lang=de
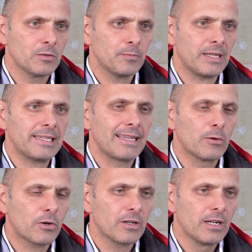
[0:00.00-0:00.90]
und bei jedem
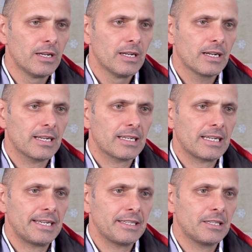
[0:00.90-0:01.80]
Loch
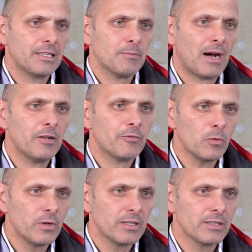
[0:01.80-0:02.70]
kann eine normale
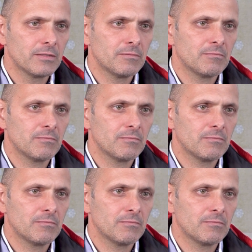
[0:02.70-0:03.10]
Folie